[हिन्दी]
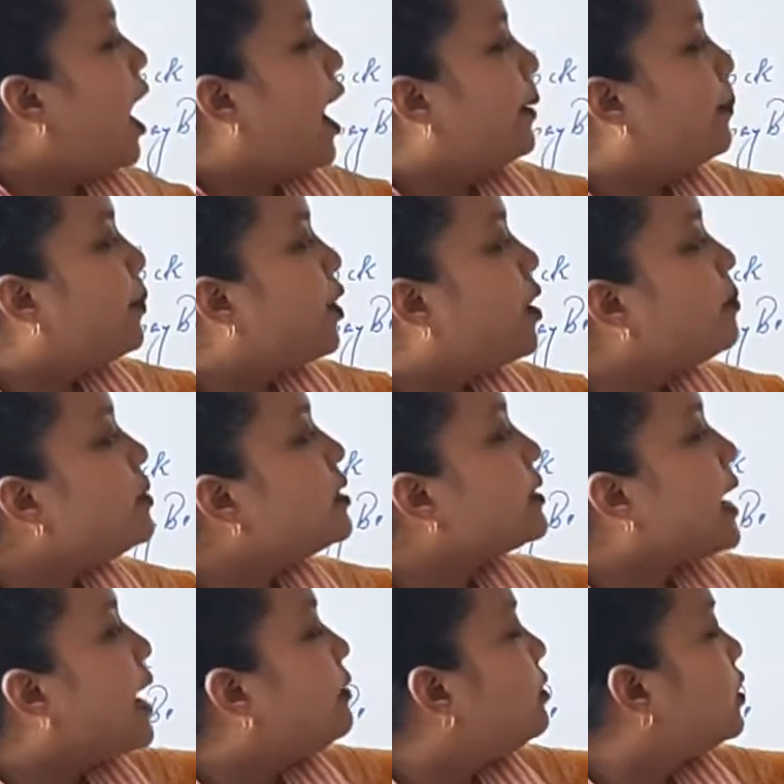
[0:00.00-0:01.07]
I promise
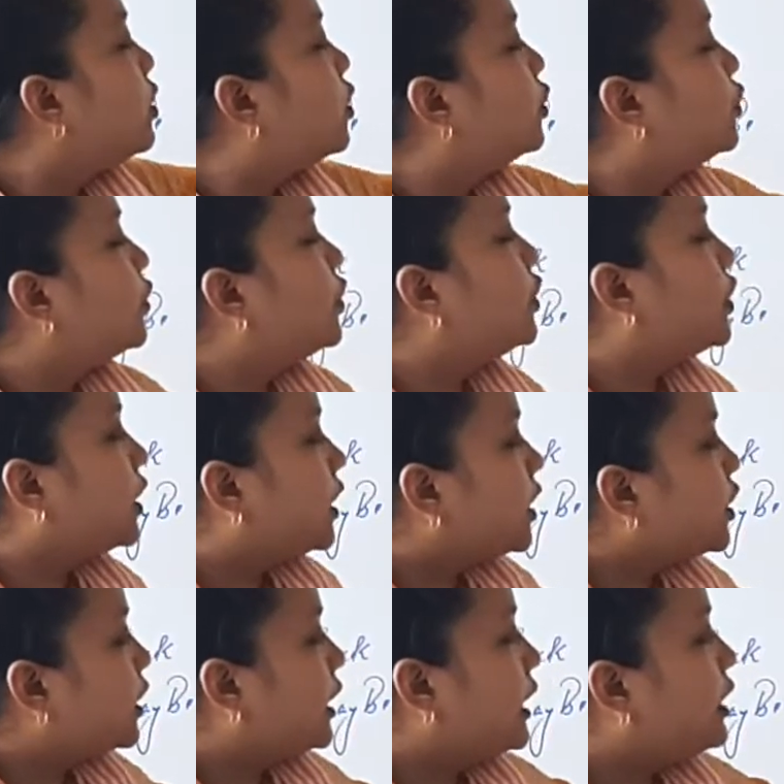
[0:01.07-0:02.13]
I will go to
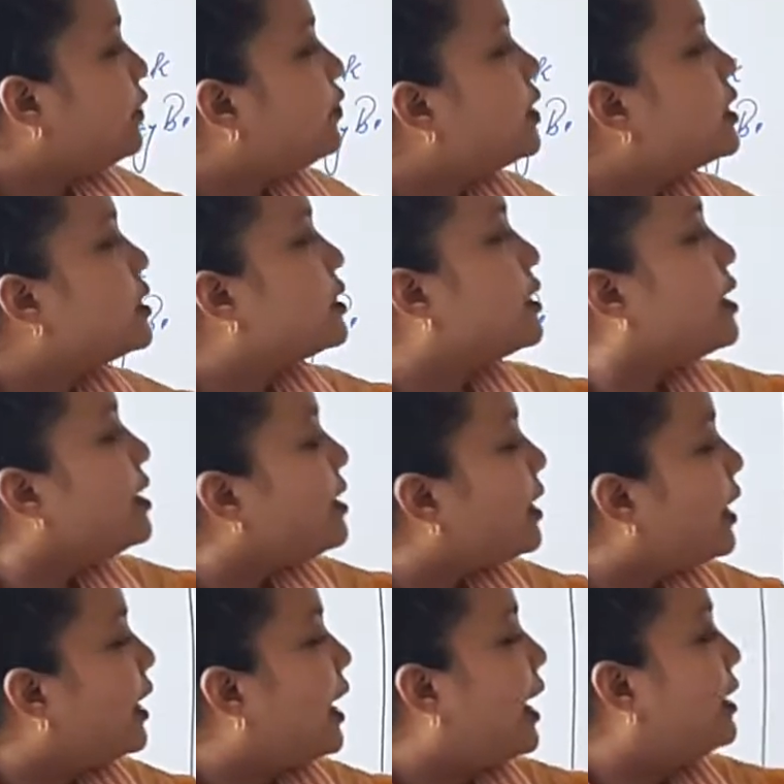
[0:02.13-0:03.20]
church even
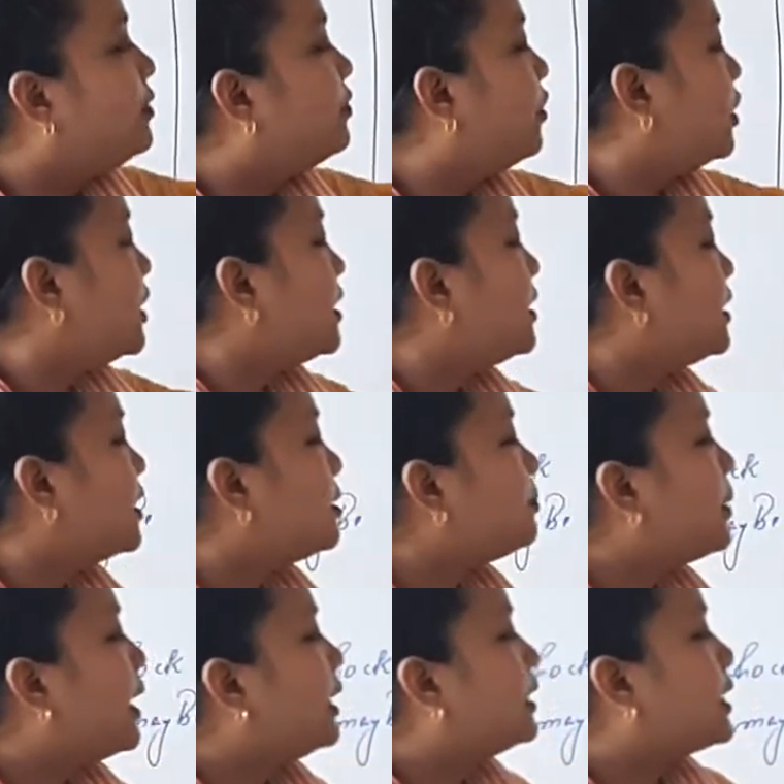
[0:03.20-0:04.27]
Sunday and volunteer
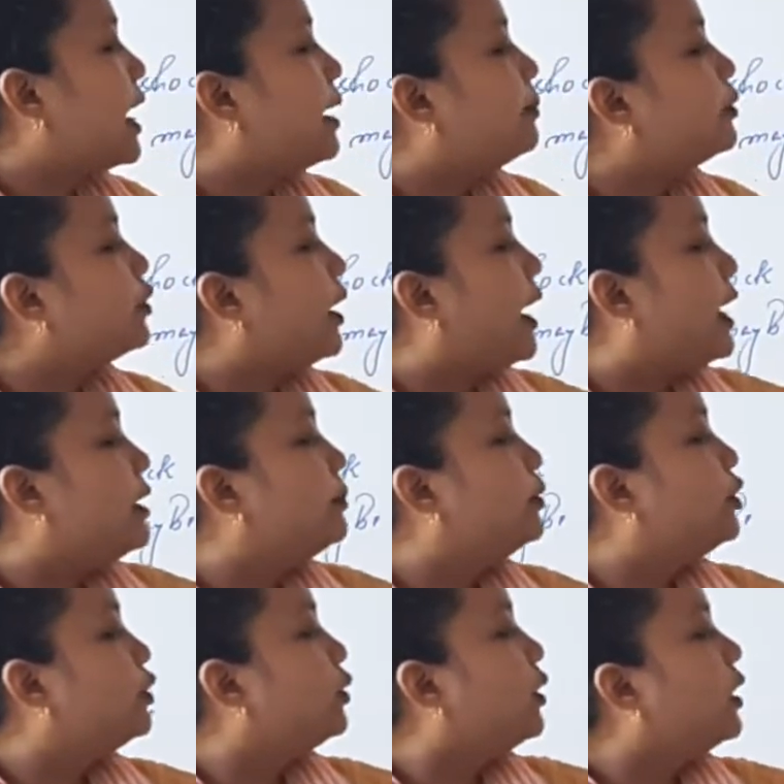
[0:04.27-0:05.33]
my time to help
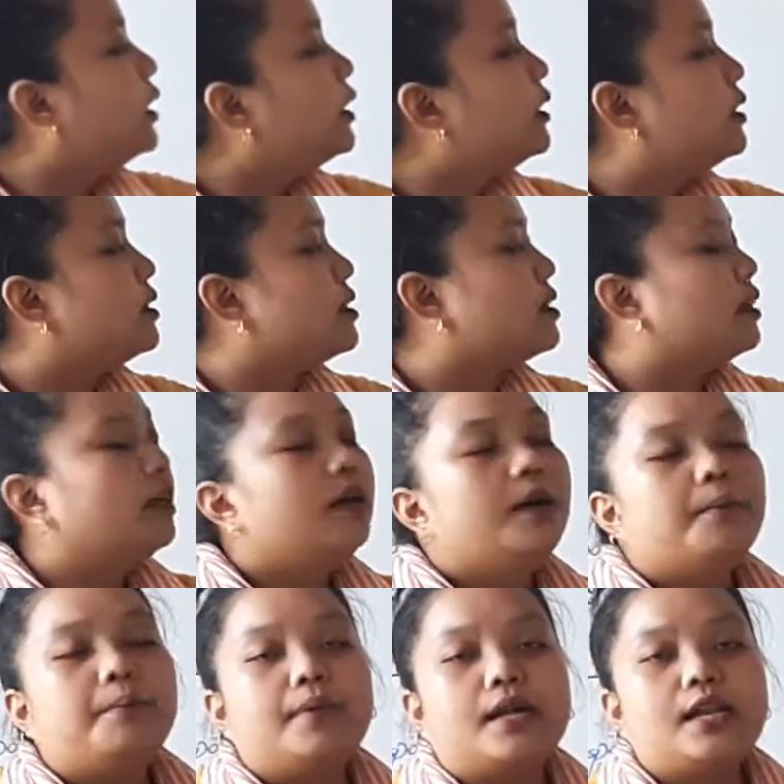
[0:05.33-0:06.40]
to others.
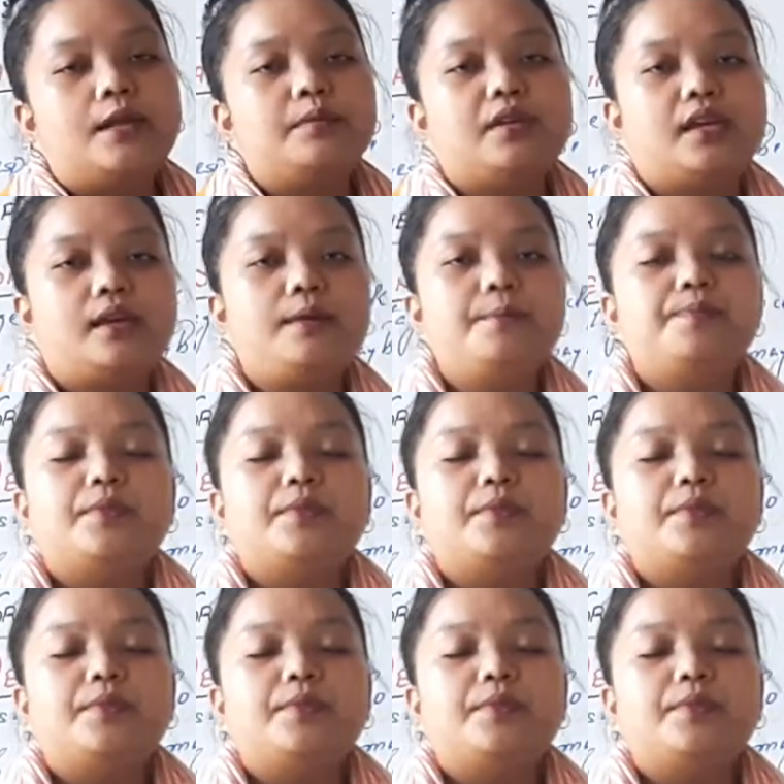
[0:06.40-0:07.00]
मतलब कि